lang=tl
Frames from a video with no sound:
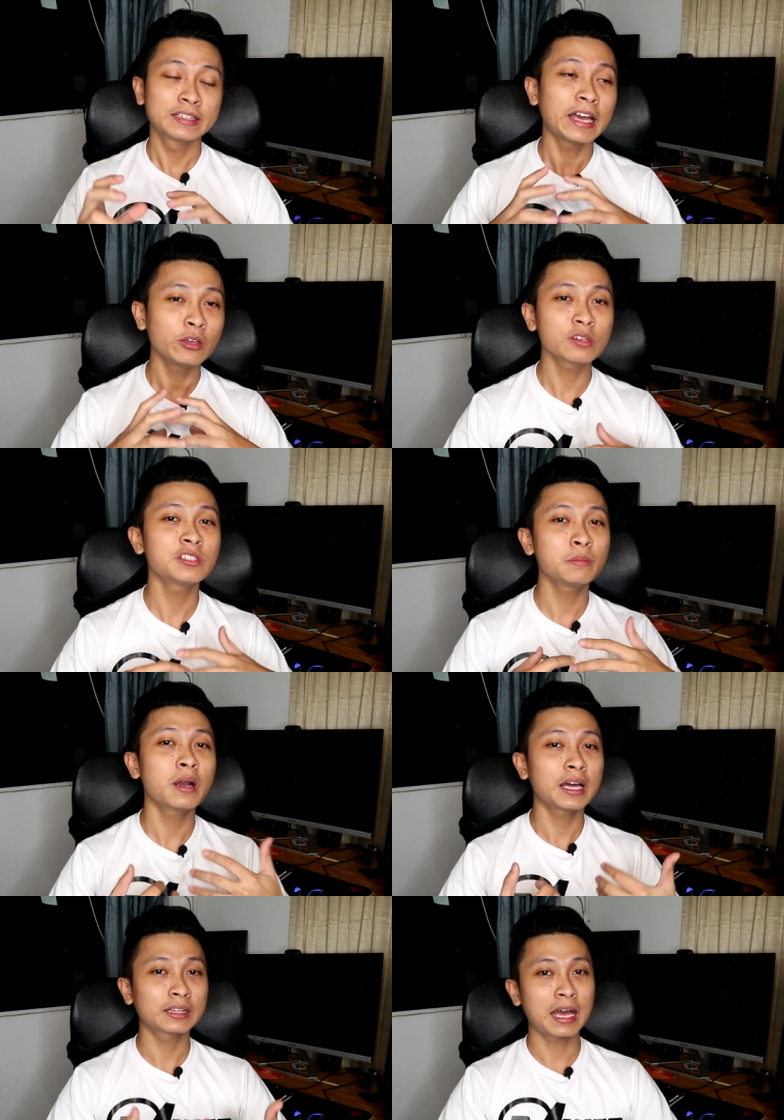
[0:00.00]
Tayo kasing
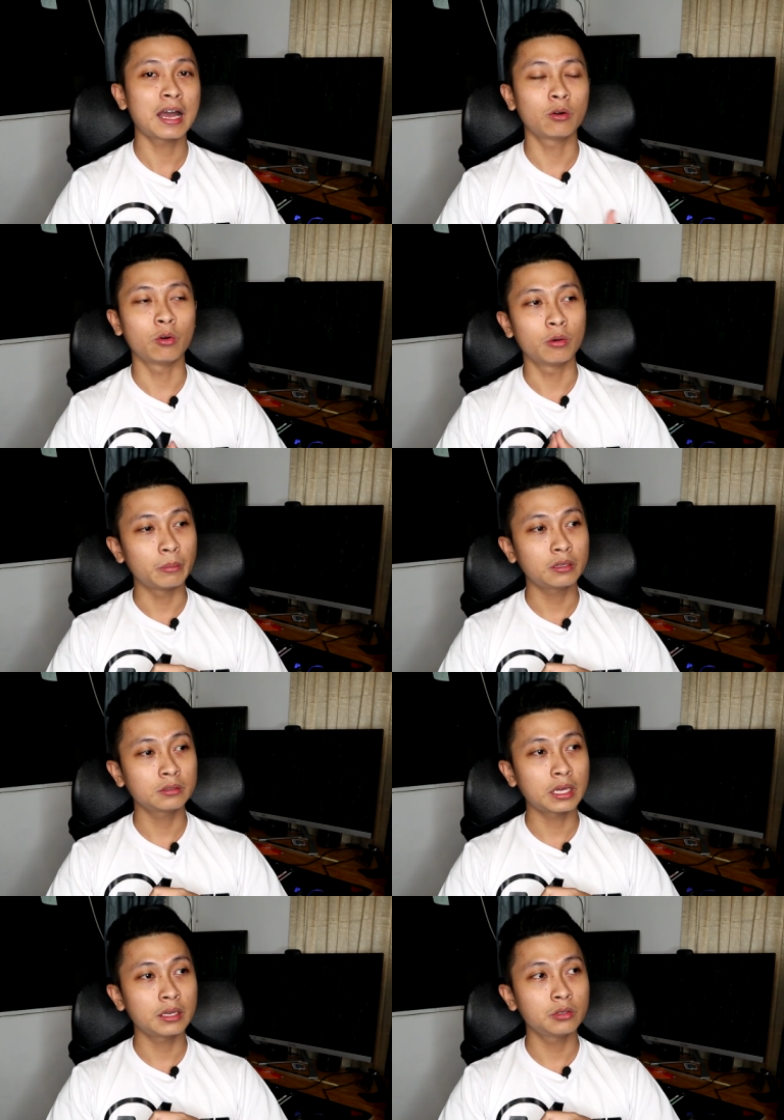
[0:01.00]
mga tao, meron
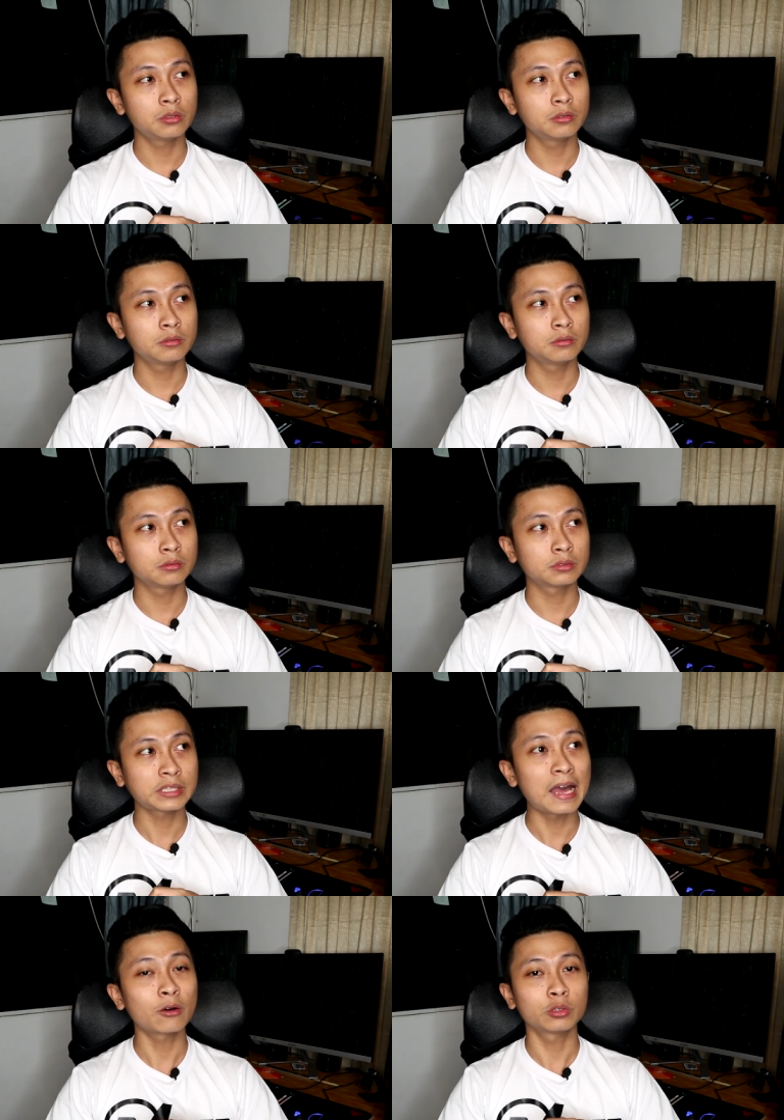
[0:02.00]
tayong
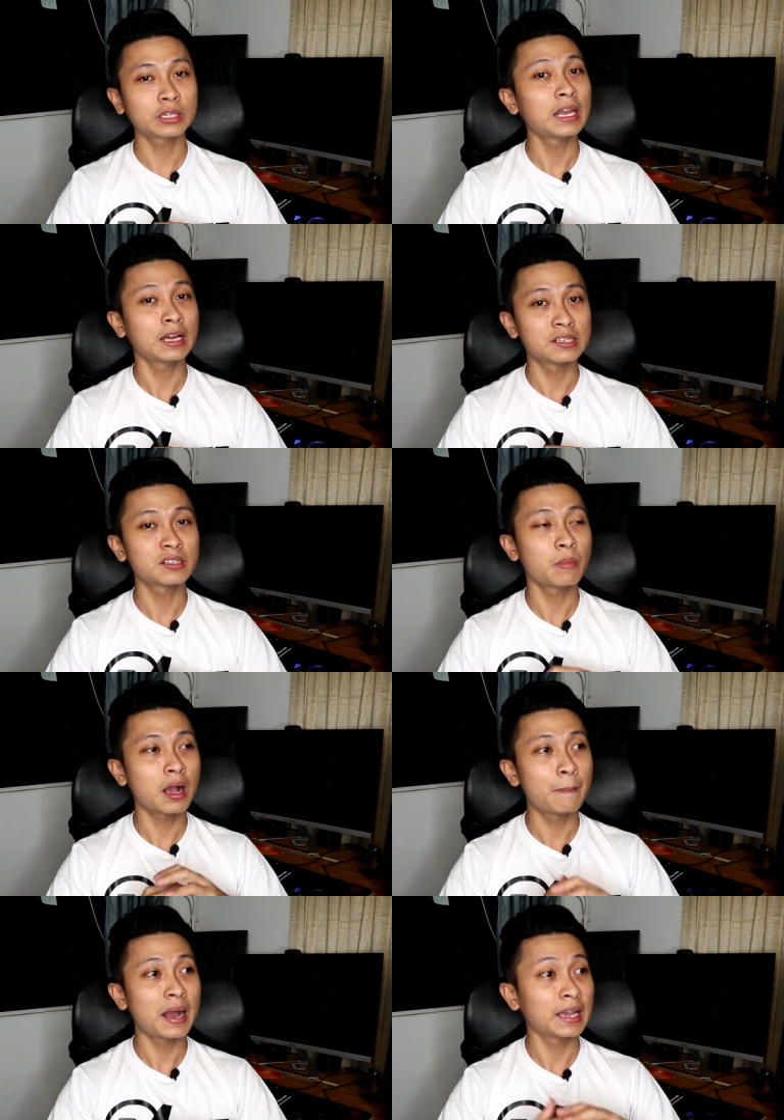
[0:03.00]
takot talaga sa
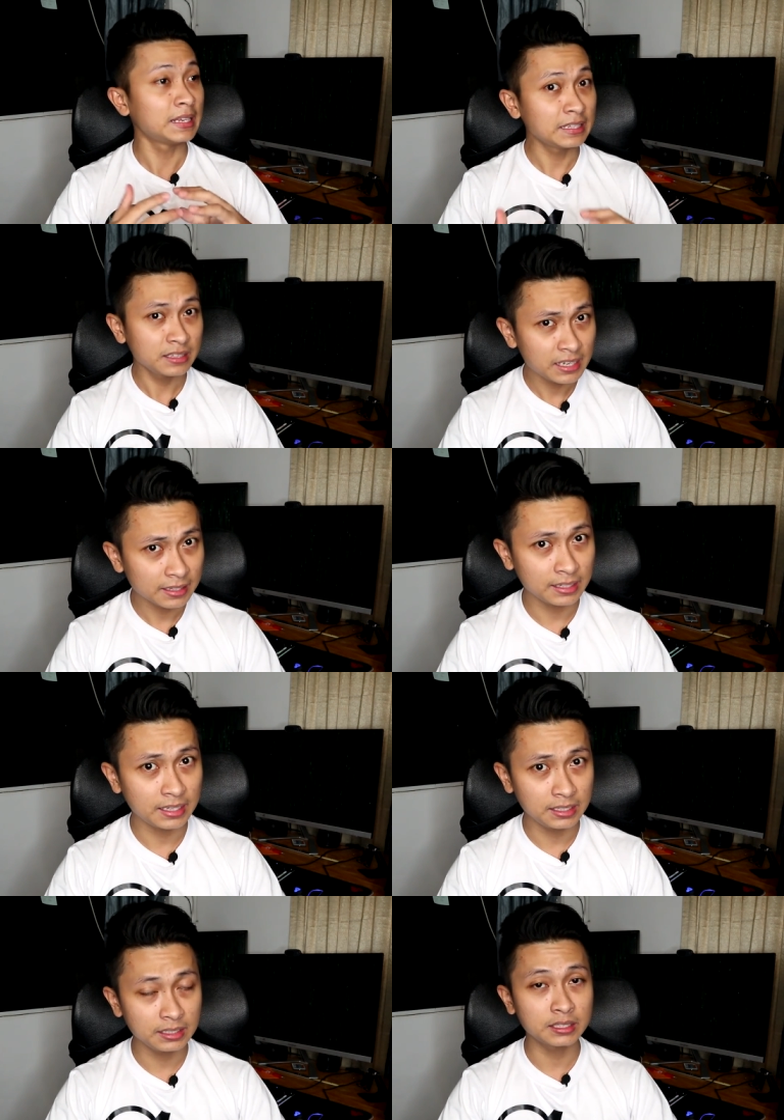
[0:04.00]
mga bagay na hindi natin
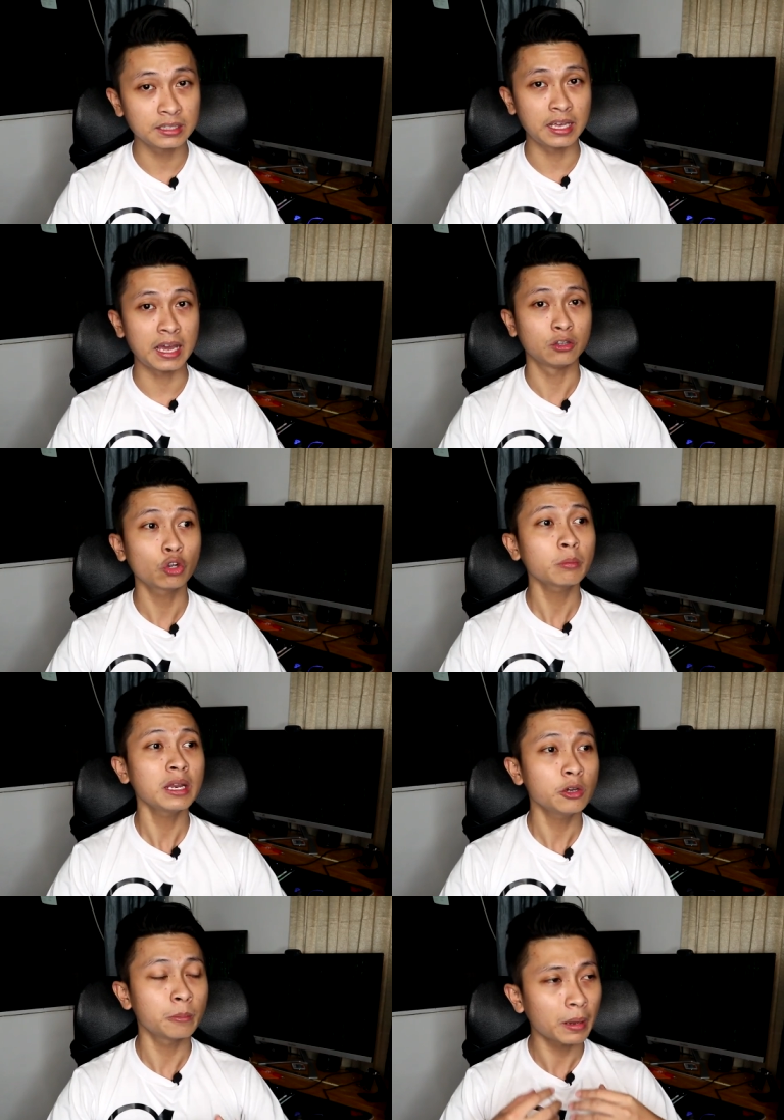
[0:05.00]
naiintindihan. Normal
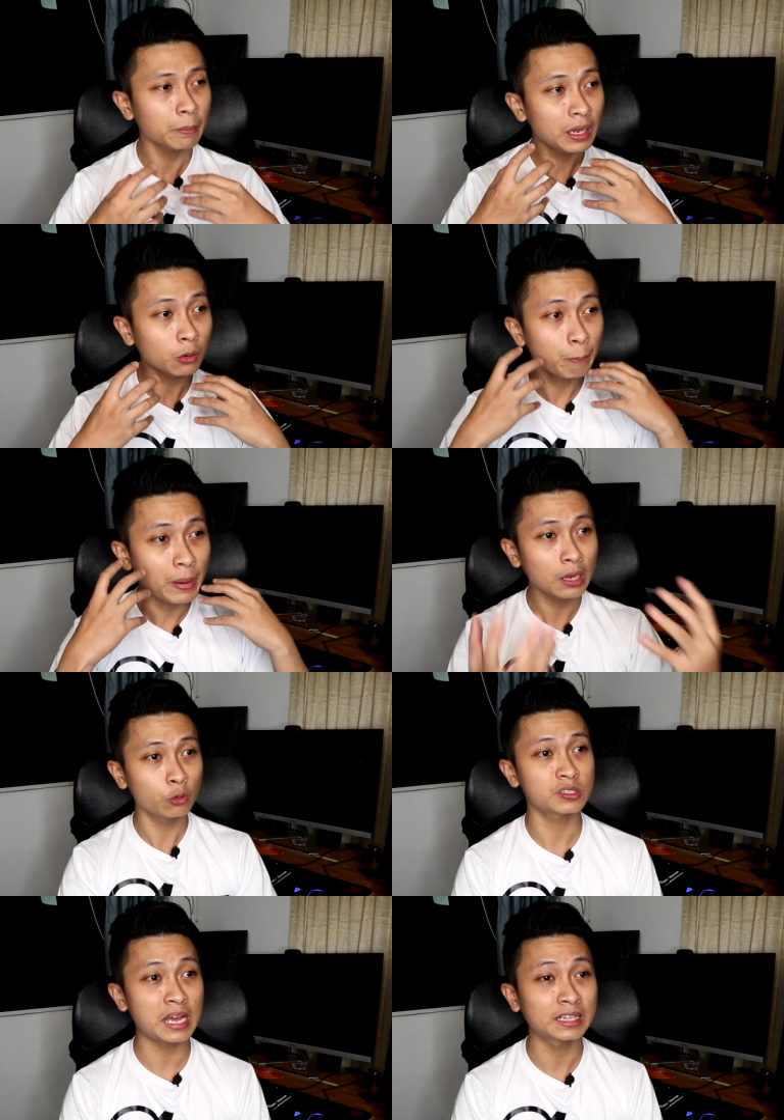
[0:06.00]
yun. Pag merong
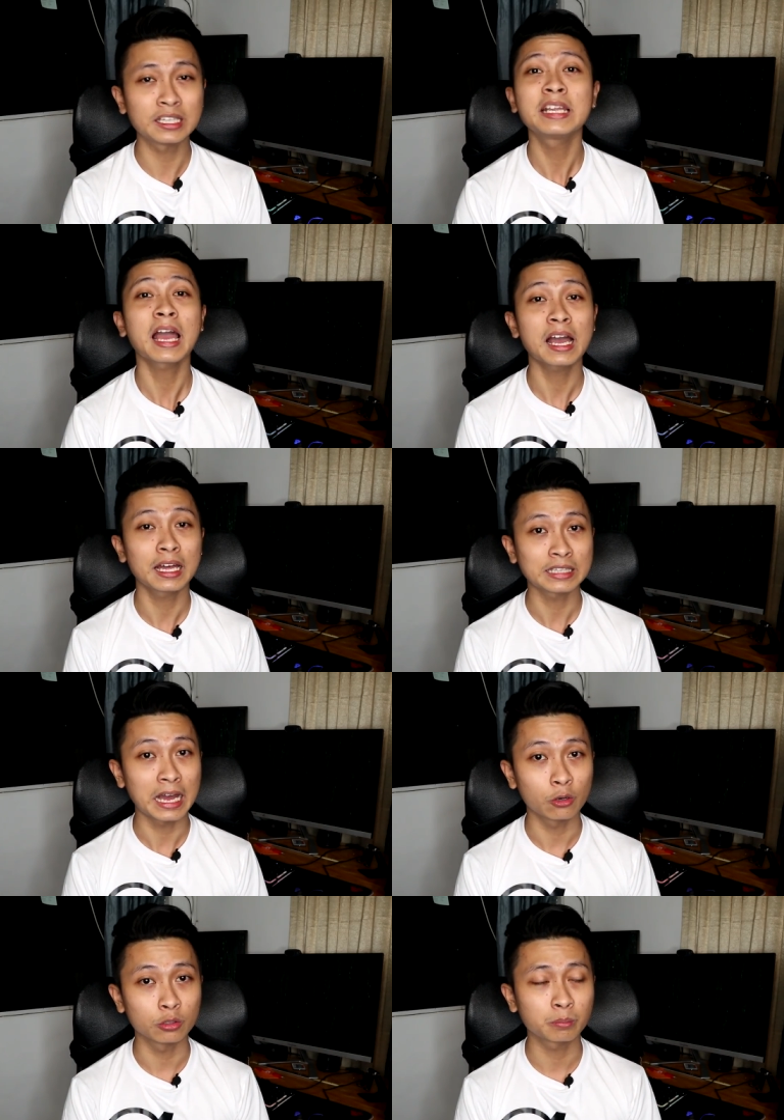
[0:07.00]
bago sa atin,
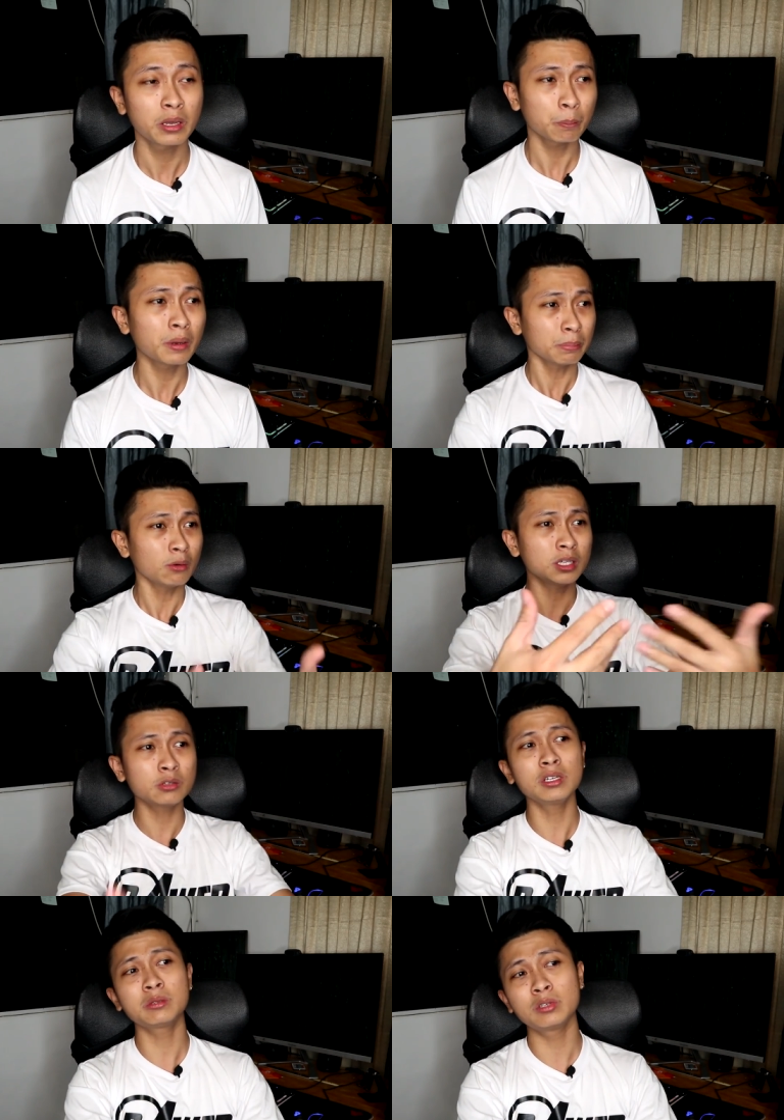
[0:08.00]
nakakatakot. Pero pag
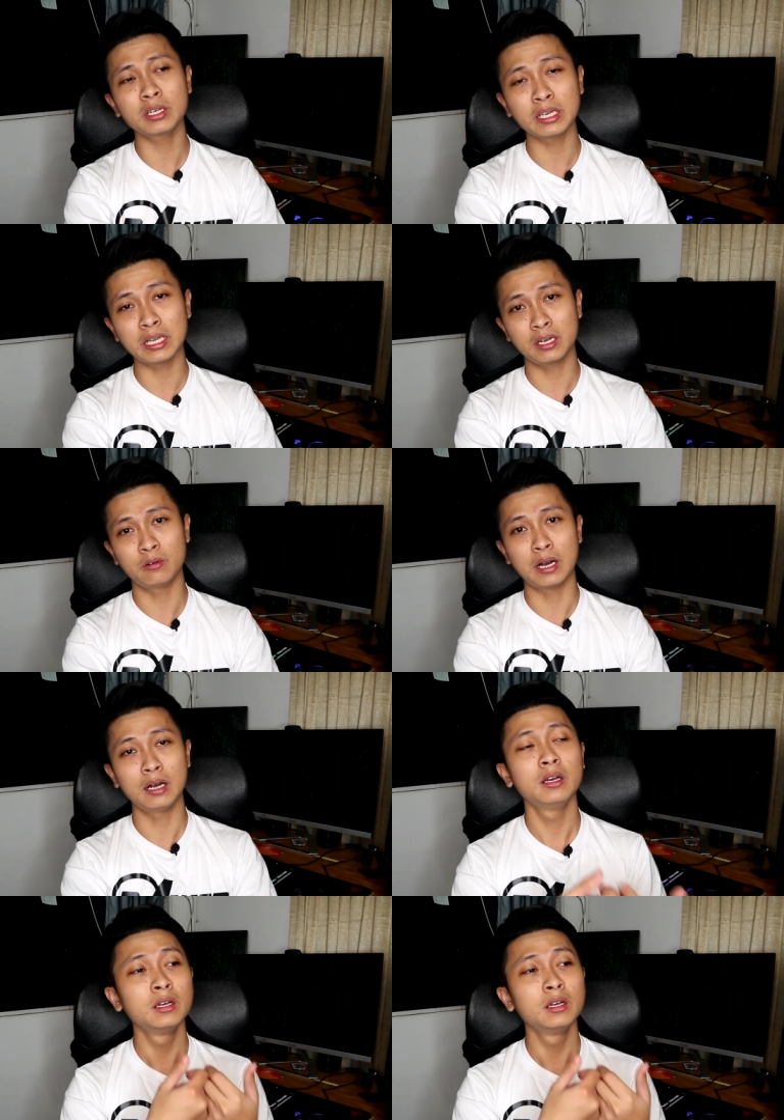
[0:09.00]
paulit-ulit mo nang ginagawa,